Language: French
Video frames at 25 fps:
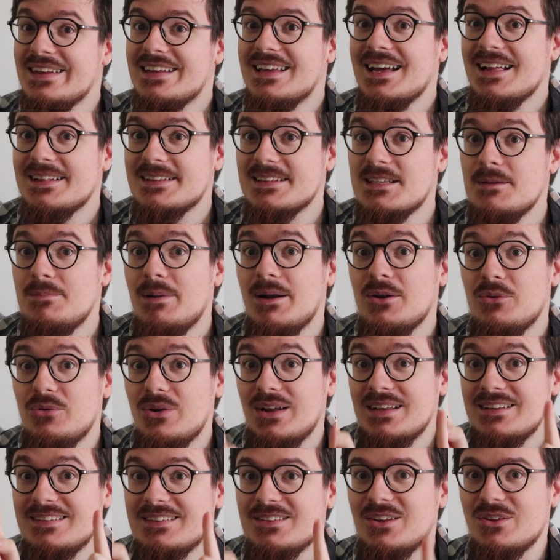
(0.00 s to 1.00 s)
On a des cartes qui parlent
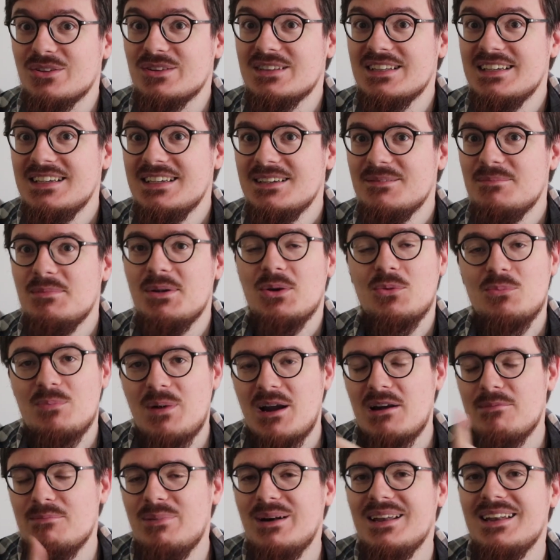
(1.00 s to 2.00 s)
de la santé, mais on
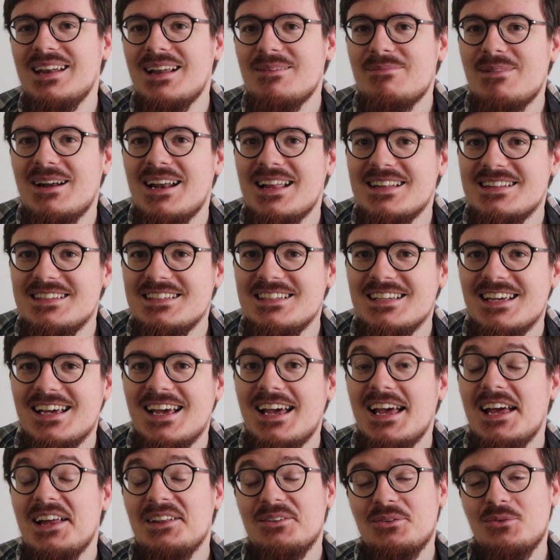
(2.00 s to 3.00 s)
ne parle pas de la maladie.
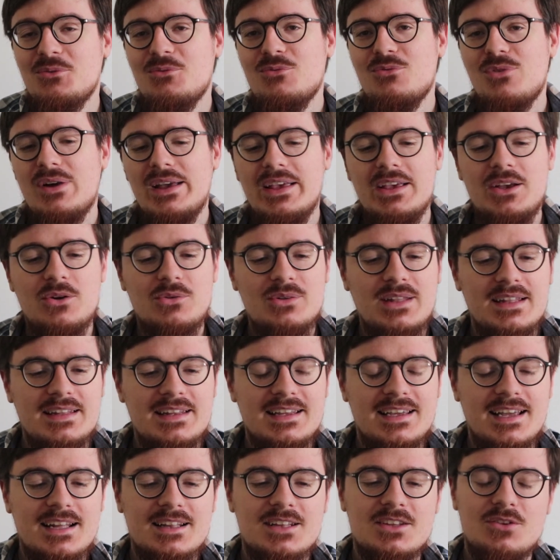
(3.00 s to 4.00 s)
Donc vous voyez qu'on a
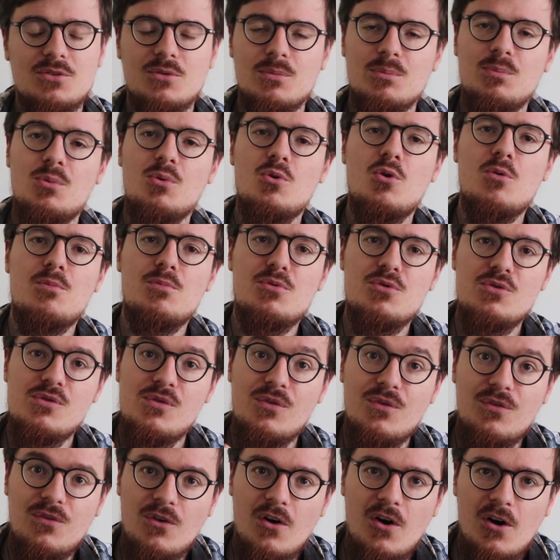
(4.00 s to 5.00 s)
des cartes qui sont beaucoup
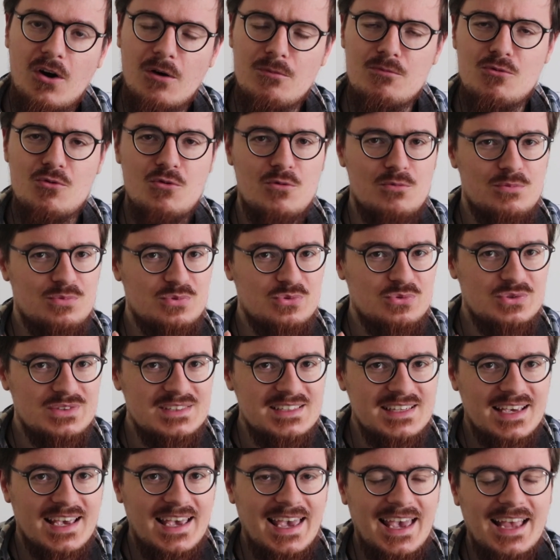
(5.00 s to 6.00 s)
plus fortes, beaucoup plus
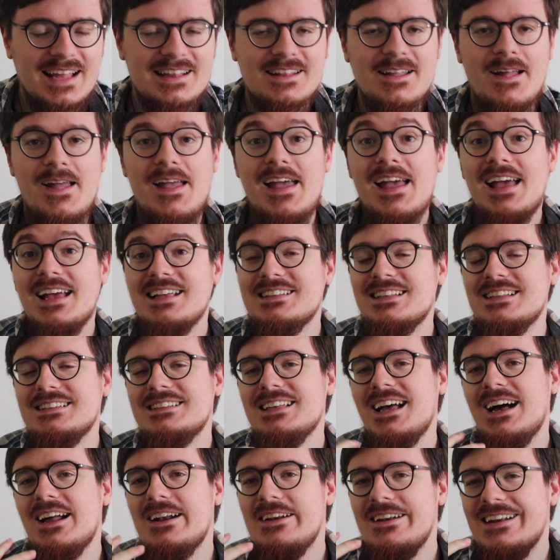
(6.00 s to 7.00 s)
directes. Et
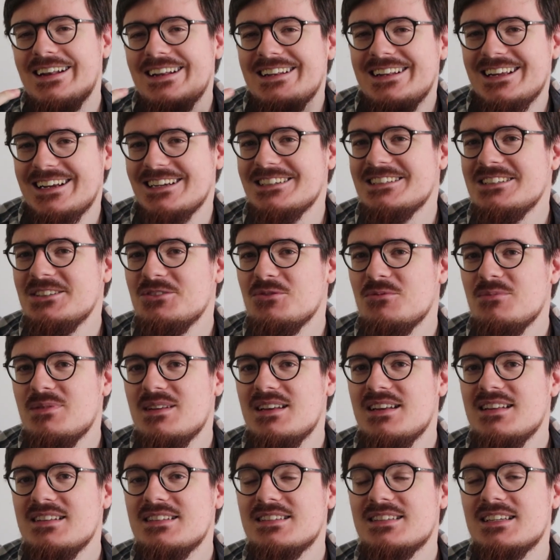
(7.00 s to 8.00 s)
c'est ça l'énergie du
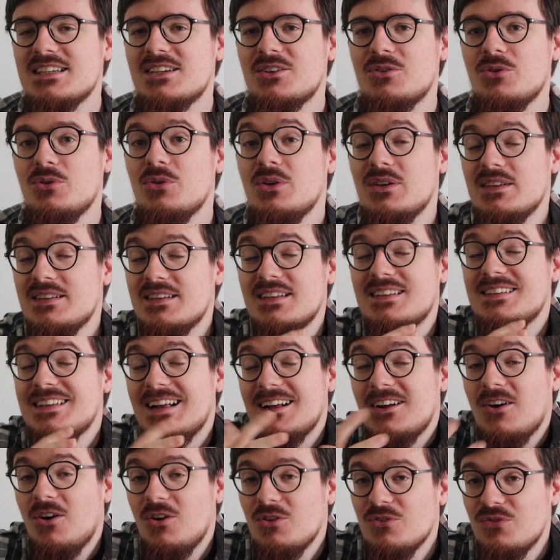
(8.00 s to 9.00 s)
Billin, c'est que et c'est
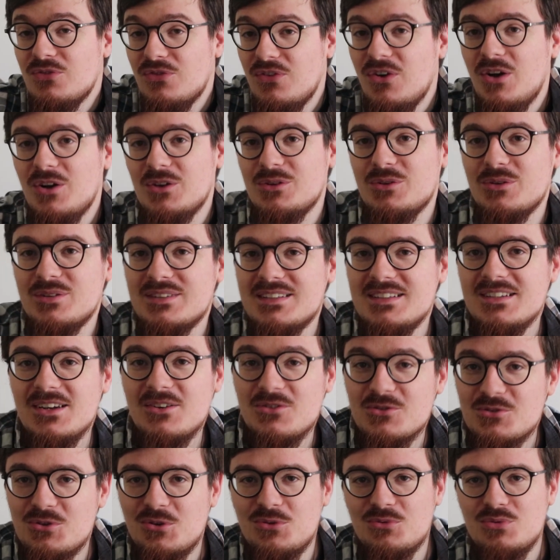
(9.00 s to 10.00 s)
sa grande force
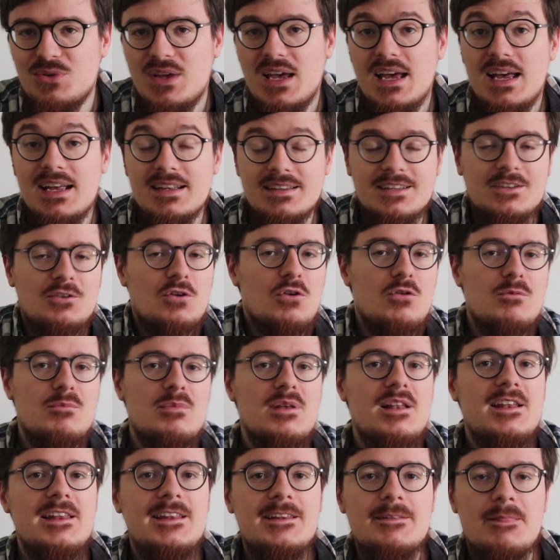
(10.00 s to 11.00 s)
aussi aujourd'hui, c'est que le
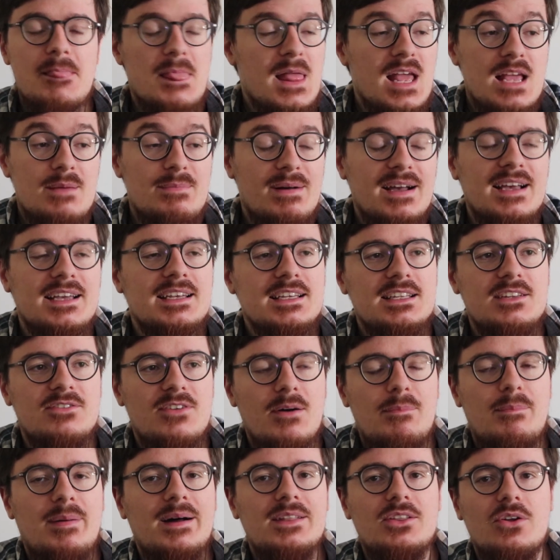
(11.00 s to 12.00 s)
Billin, eh ben,
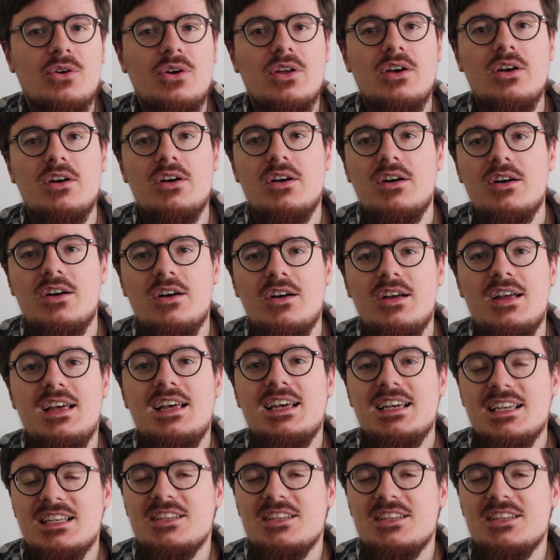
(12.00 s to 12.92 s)
il va pas dans la,